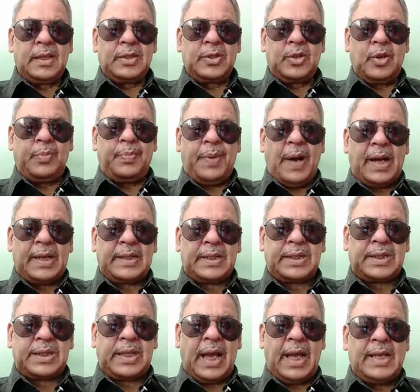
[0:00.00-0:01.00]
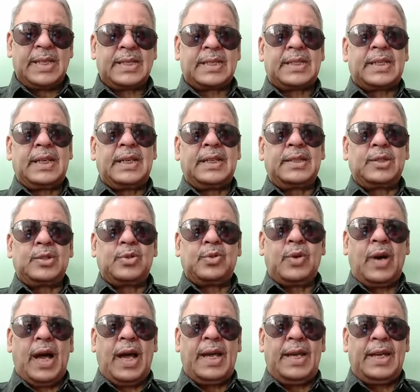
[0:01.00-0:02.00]
जो पाकिस्तान से हिंदू
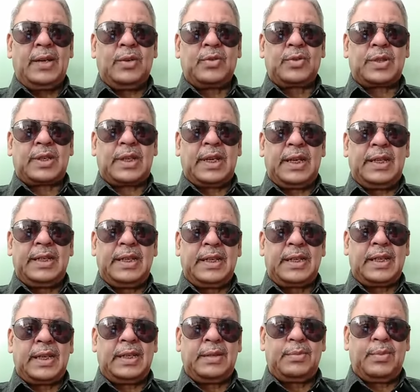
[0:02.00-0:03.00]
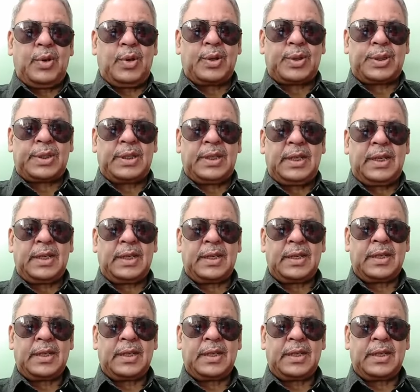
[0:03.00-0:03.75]
आए उनके लिए नहीं बोलती हैं